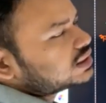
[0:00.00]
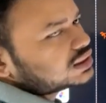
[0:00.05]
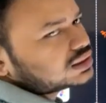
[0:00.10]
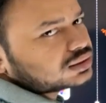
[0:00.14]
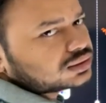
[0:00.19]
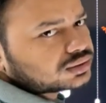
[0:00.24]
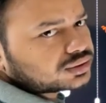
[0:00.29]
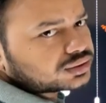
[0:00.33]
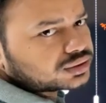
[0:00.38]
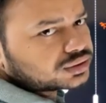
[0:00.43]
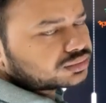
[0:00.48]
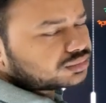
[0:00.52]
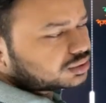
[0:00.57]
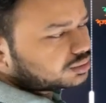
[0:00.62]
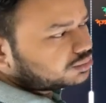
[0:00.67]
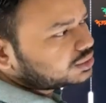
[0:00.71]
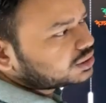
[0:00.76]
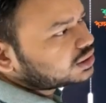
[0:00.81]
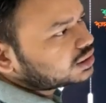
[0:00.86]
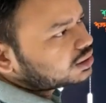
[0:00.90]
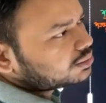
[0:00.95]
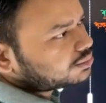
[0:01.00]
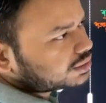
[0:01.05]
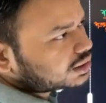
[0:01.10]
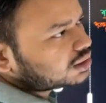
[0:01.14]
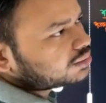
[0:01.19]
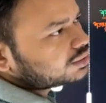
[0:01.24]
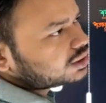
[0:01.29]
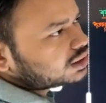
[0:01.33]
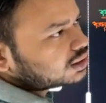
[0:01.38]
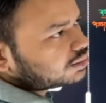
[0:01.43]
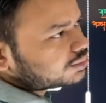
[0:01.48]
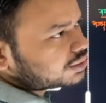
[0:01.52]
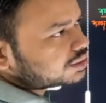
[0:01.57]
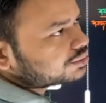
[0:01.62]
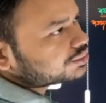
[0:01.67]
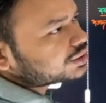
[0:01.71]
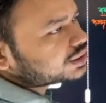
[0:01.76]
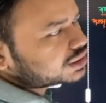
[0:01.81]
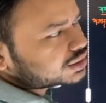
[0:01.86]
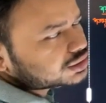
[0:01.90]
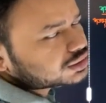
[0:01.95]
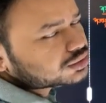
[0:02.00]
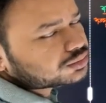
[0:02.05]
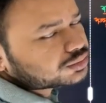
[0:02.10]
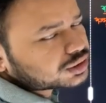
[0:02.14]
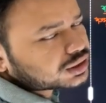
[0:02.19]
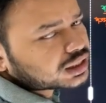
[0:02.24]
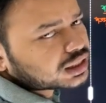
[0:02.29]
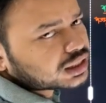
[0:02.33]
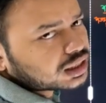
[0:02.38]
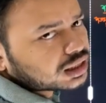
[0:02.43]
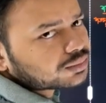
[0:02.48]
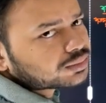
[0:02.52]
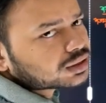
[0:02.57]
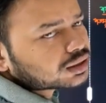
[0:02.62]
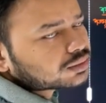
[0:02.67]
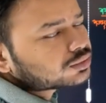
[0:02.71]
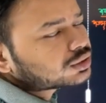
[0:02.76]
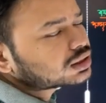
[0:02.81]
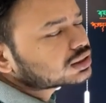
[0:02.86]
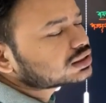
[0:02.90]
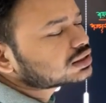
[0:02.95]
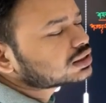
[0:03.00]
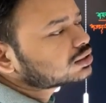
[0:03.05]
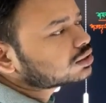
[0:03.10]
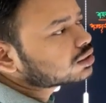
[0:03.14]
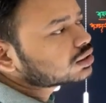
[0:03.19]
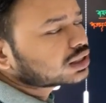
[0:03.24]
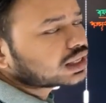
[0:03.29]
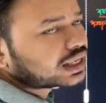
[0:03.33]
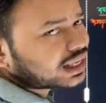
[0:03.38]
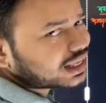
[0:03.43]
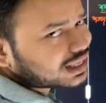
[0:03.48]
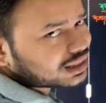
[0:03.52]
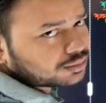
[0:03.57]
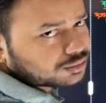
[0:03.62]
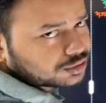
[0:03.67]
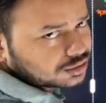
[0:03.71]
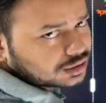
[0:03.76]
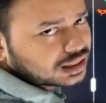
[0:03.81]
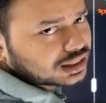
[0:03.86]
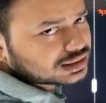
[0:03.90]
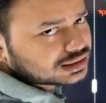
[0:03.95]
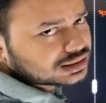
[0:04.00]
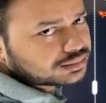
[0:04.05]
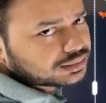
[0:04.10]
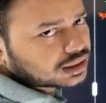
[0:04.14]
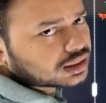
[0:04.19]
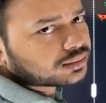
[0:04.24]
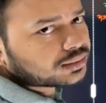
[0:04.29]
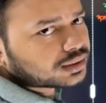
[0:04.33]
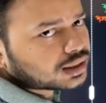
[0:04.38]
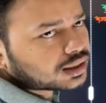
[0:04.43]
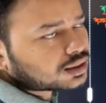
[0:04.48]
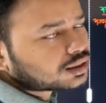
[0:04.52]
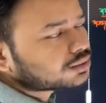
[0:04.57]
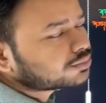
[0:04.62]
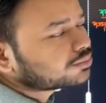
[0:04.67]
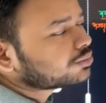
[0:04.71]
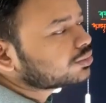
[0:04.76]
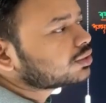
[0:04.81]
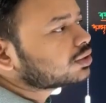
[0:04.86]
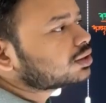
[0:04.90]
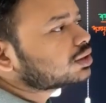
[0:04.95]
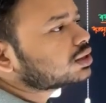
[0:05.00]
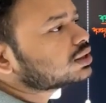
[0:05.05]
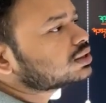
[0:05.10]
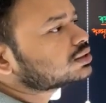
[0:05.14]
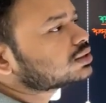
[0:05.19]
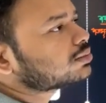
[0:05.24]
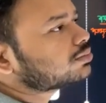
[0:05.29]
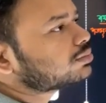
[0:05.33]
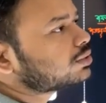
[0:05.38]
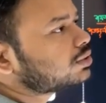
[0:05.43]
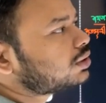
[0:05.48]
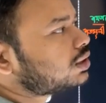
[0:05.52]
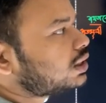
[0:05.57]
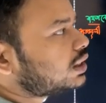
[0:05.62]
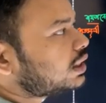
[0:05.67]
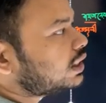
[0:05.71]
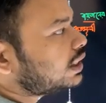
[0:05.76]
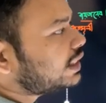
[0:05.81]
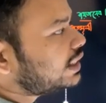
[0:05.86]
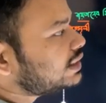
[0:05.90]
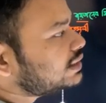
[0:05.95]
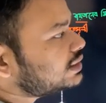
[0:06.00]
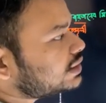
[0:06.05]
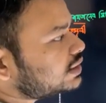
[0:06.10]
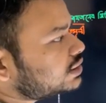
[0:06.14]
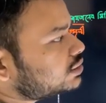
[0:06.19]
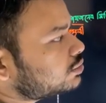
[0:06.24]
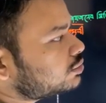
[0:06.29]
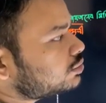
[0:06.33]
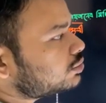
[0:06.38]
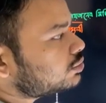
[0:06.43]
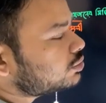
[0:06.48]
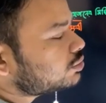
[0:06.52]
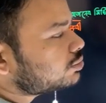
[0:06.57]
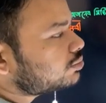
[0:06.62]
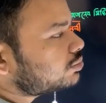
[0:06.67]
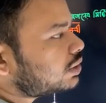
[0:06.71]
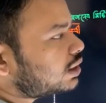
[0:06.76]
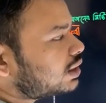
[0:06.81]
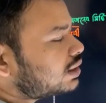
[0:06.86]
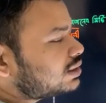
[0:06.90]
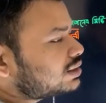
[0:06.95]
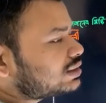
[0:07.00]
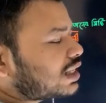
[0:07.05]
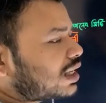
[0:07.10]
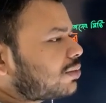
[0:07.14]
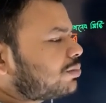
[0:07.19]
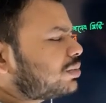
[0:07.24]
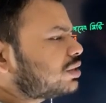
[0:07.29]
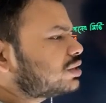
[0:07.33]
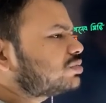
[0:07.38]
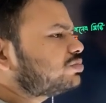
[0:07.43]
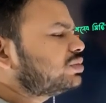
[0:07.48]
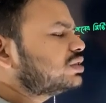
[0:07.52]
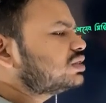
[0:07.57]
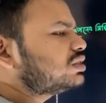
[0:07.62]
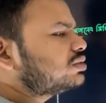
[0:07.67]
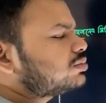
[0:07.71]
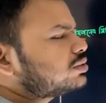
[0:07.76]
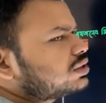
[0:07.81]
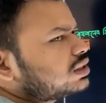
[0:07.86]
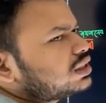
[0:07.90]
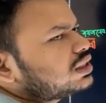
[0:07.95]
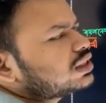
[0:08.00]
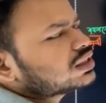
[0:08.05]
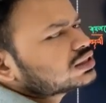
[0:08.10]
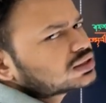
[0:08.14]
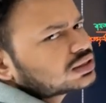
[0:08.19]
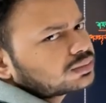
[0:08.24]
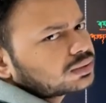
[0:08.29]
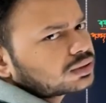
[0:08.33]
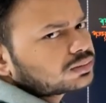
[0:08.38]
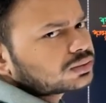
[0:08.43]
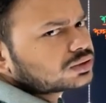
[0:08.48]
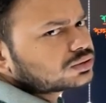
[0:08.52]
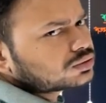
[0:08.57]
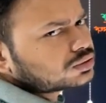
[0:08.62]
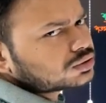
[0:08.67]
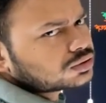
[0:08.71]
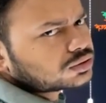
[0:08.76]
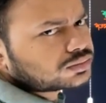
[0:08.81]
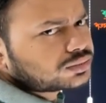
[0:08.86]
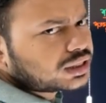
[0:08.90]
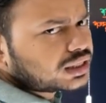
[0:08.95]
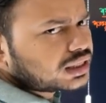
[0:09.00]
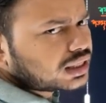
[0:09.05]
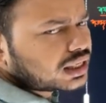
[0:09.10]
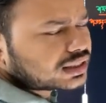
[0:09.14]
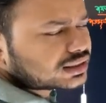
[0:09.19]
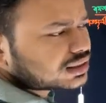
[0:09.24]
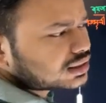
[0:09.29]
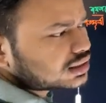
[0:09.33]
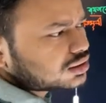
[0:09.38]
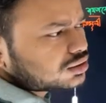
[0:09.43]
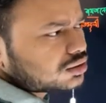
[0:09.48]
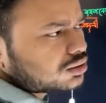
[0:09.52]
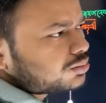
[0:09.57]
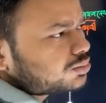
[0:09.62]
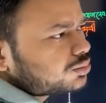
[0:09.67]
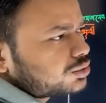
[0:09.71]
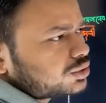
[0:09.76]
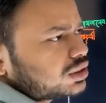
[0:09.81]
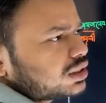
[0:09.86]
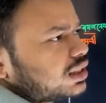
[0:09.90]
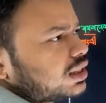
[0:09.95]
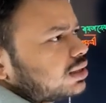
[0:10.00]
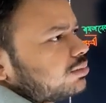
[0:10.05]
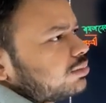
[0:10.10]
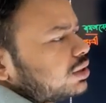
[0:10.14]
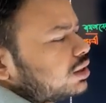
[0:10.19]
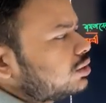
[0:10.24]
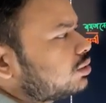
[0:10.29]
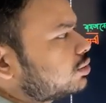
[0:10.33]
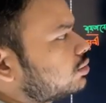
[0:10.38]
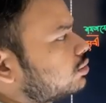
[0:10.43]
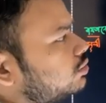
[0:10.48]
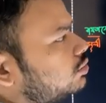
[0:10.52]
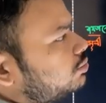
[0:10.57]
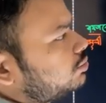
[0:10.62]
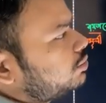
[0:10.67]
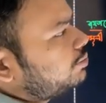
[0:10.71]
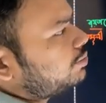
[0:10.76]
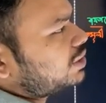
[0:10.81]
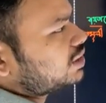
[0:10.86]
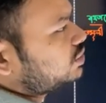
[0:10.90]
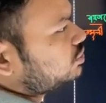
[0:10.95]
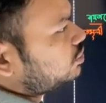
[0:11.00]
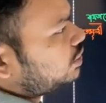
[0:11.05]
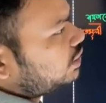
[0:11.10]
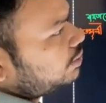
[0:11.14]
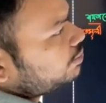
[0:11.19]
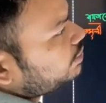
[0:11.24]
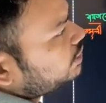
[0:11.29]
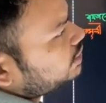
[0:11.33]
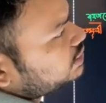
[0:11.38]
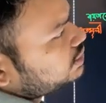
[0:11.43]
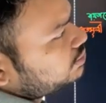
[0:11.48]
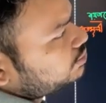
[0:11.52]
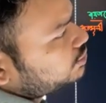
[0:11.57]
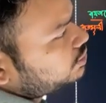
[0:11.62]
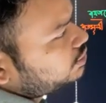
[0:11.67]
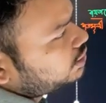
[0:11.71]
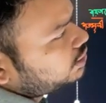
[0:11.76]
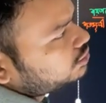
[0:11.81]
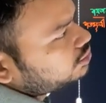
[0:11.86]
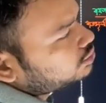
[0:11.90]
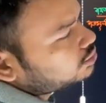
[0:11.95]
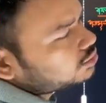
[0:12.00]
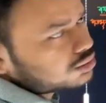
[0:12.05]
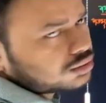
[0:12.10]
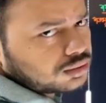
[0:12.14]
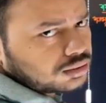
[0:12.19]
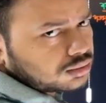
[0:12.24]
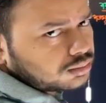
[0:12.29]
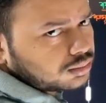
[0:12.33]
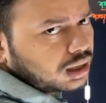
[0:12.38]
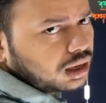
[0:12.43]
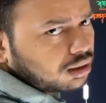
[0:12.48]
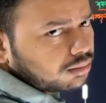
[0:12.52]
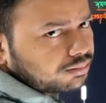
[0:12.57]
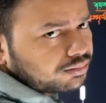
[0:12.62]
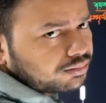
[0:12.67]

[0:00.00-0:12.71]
আছে উদ্ভিদ বিজ্ঞান প্রাণী বিজ্ঞান প্রাণী বিজ্ঞানের কিছু বৈজ্ঞানিক নাম তামও আছে অধ্যায় একের মধ্যে আছে প্রাণী বিজ্ঞান এক্সাম্পল এই জিনিসগুলো তোমরা চার পাঁচ পেজের মধ্যে নিয়ে আসতে পারবা যদি তুমি একসাথে যখন পড়তে থাকবা তখন তুমি পাঁচ ছয়টা পেজের মধ্যে এগুলো নোট করবা